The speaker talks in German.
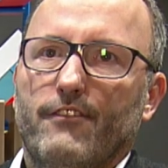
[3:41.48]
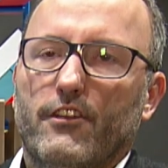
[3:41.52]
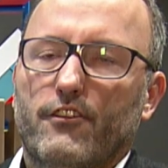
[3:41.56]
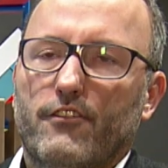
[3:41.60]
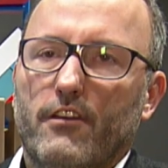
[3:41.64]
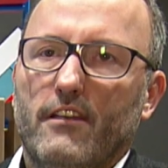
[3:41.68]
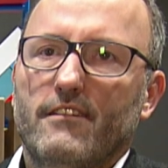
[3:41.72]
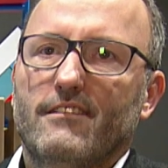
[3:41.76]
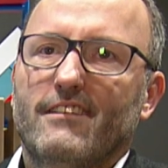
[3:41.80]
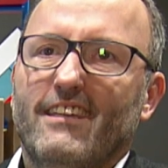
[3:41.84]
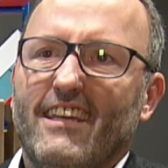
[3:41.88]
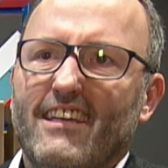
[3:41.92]
wir
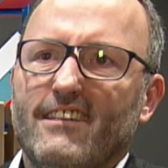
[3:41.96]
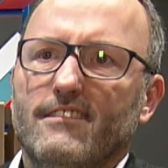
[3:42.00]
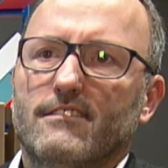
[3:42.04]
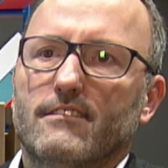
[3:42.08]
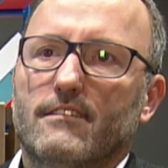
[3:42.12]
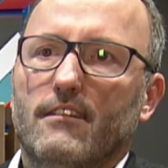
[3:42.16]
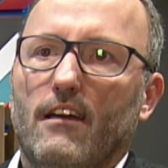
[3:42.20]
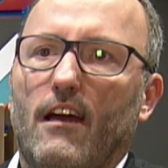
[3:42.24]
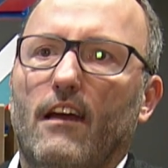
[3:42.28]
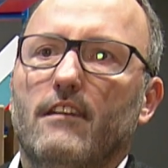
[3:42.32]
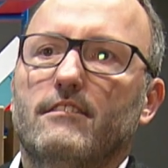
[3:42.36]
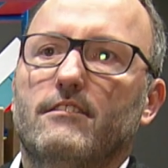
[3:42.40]
können jeden
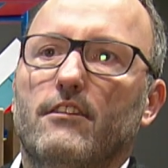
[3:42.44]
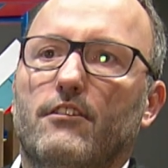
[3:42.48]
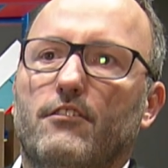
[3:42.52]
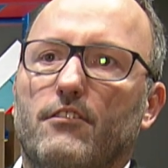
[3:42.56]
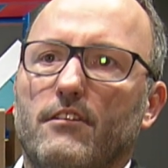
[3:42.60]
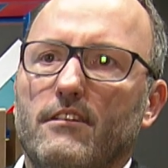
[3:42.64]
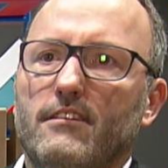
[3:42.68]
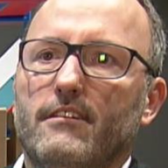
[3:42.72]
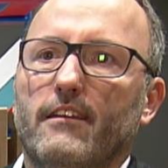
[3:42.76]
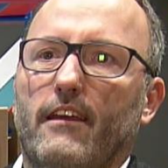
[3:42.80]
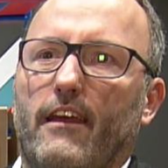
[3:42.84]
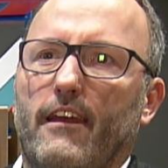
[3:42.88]
Tag die
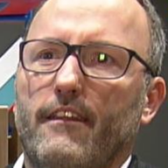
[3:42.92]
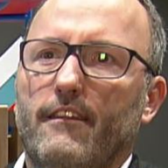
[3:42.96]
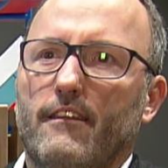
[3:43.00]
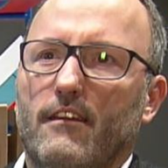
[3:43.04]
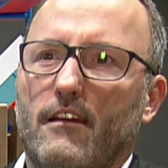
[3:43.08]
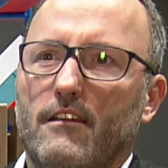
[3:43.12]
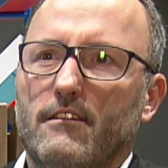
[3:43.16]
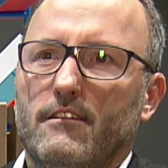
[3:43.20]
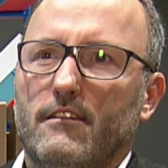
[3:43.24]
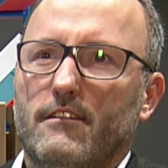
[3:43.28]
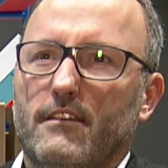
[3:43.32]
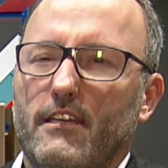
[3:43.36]
Küche
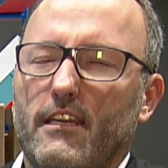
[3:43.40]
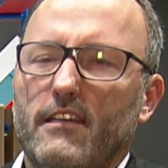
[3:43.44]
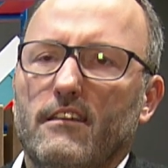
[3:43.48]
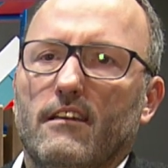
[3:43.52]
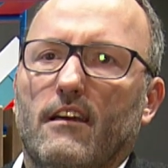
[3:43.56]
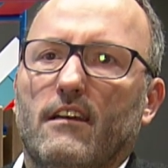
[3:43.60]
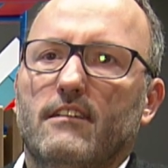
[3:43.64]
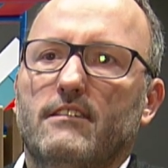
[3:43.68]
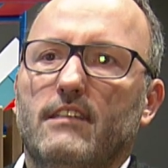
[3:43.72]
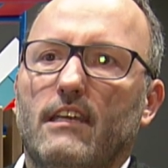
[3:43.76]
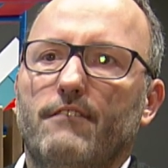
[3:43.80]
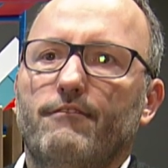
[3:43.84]
ändern, je
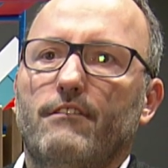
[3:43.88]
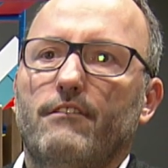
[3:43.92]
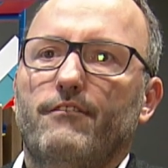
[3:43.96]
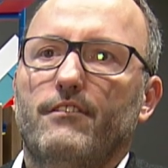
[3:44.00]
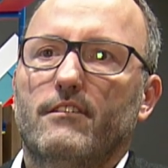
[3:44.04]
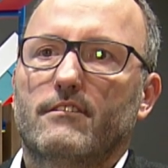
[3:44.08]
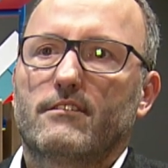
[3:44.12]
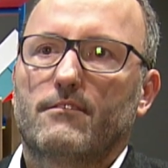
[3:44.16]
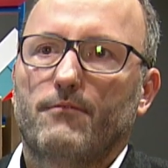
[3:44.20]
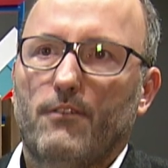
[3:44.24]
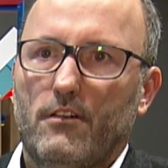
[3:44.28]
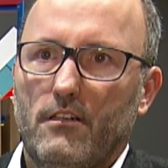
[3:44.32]
nachdem, wie
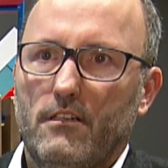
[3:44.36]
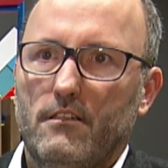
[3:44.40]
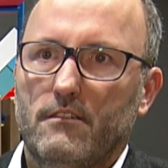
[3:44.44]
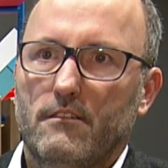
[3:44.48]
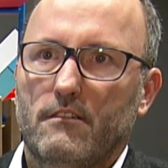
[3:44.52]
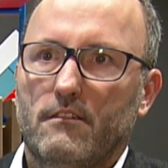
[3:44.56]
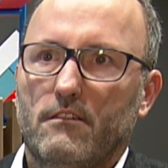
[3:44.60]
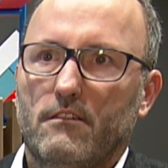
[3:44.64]
wir es wollen.